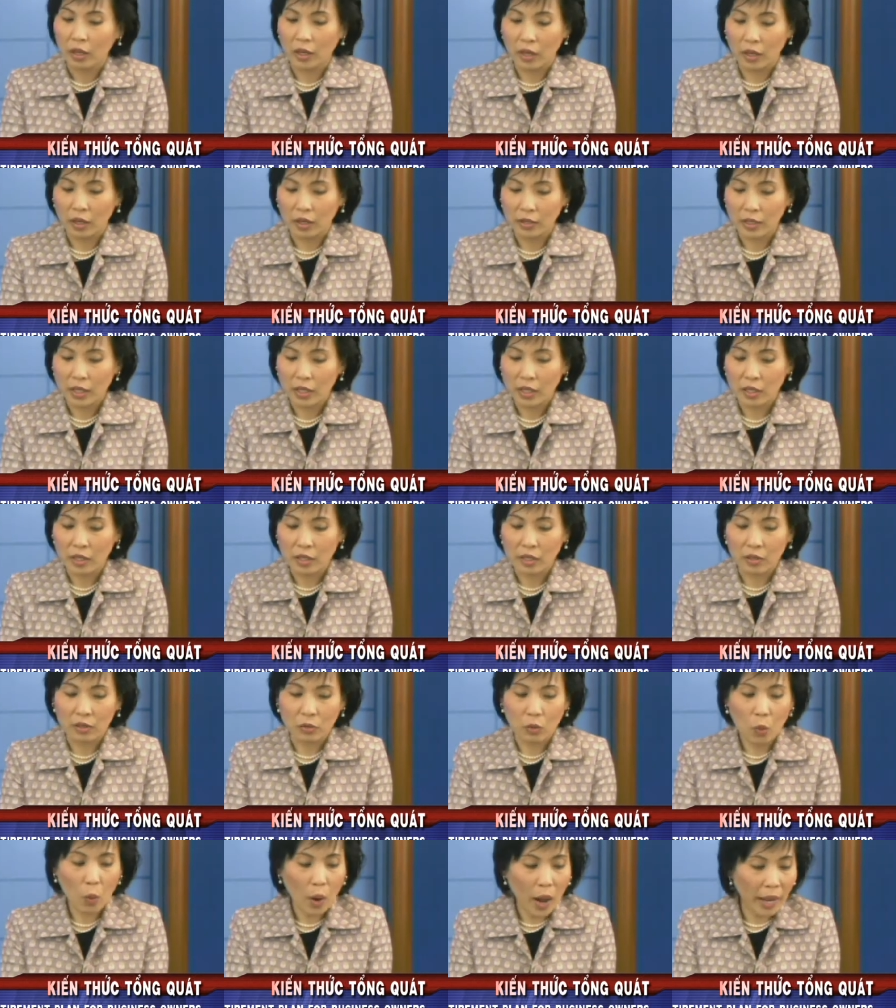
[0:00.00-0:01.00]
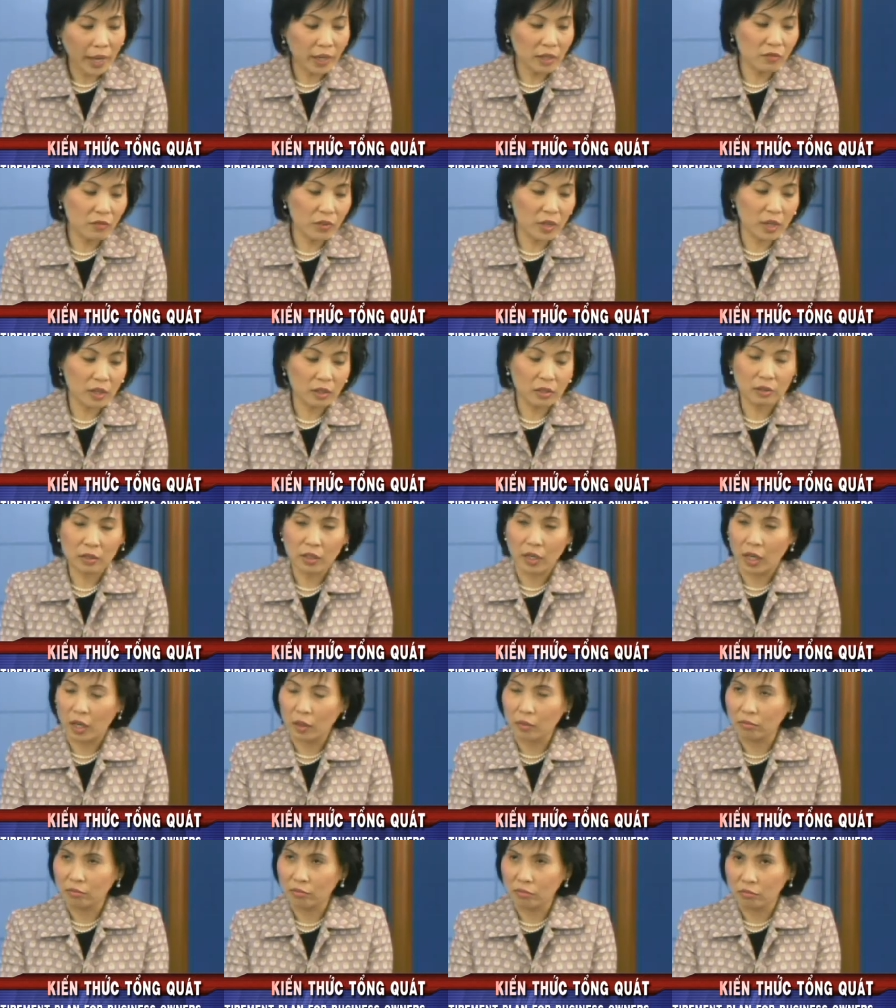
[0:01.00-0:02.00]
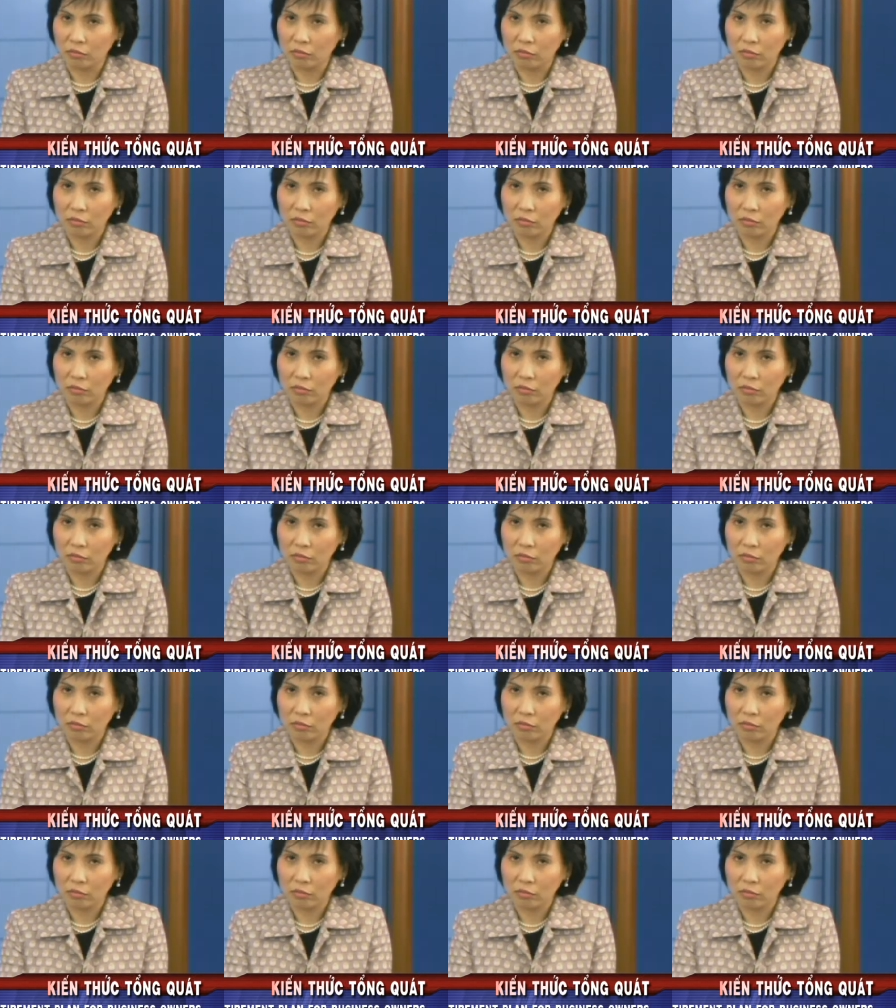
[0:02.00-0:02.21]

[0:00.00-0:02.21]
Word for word: uh, thì ngoài cái việc um,